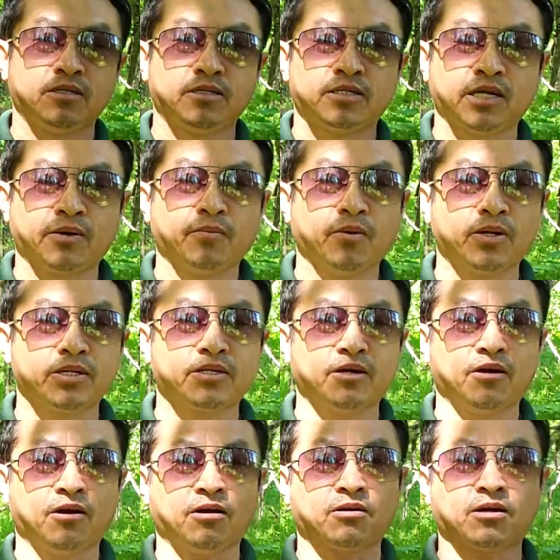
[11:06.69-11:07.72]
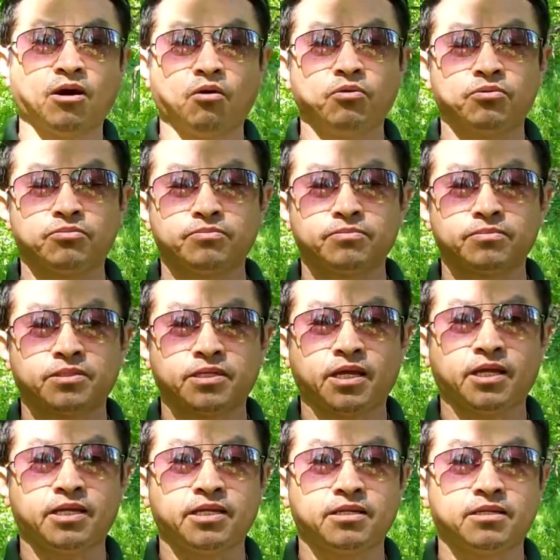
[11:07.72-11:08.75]
chẳng mua cho là cầu
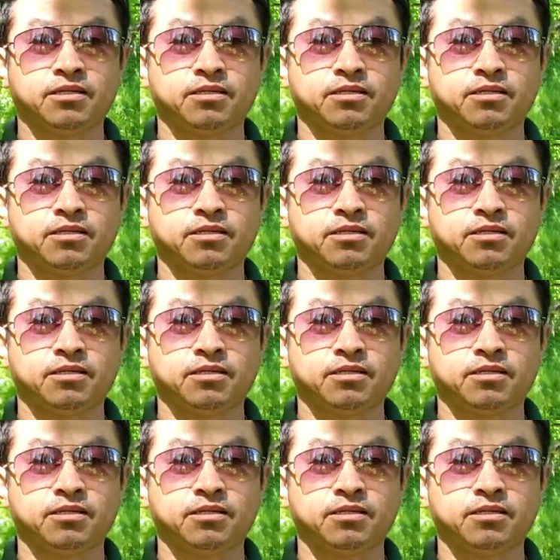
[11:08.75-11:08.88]
tên